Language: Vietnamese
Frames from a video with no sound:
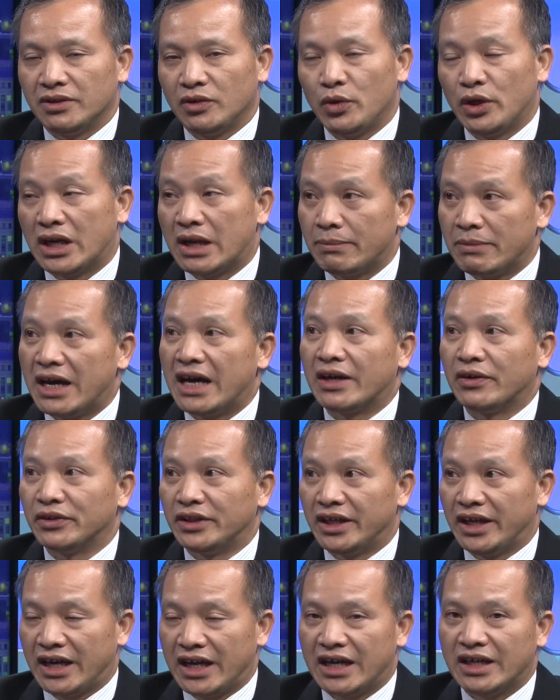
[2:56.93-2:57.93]
huyện Nam Đàn của
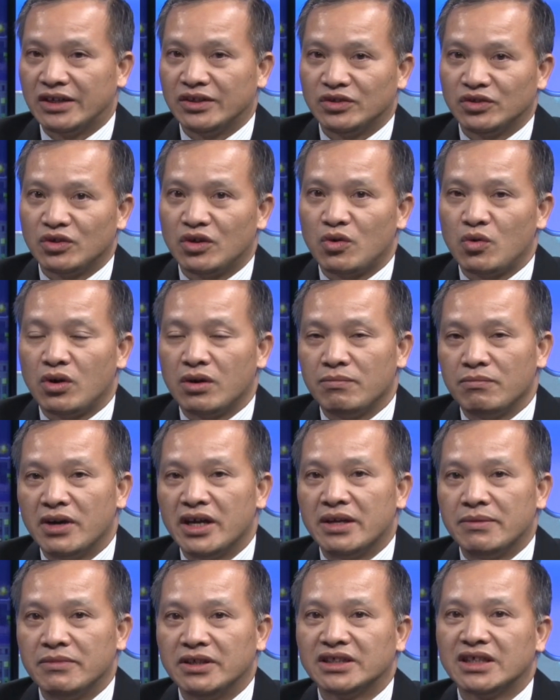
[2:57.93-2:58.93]
tỉnh An cho khoảng
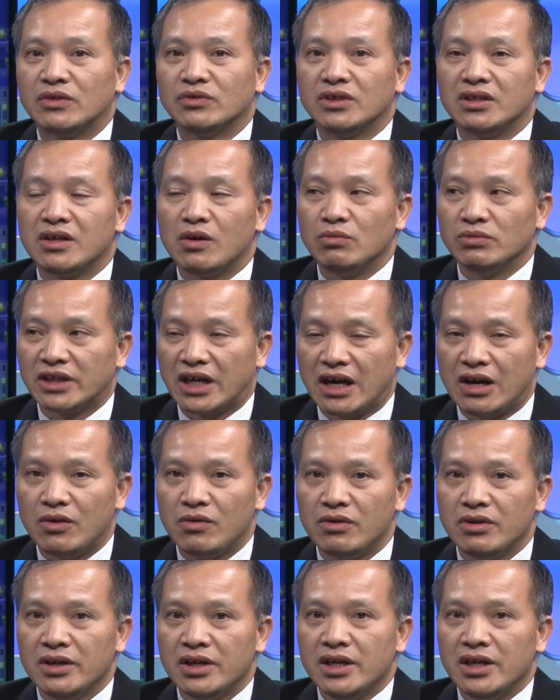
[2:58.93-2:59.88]
70 giáo dân công giáo.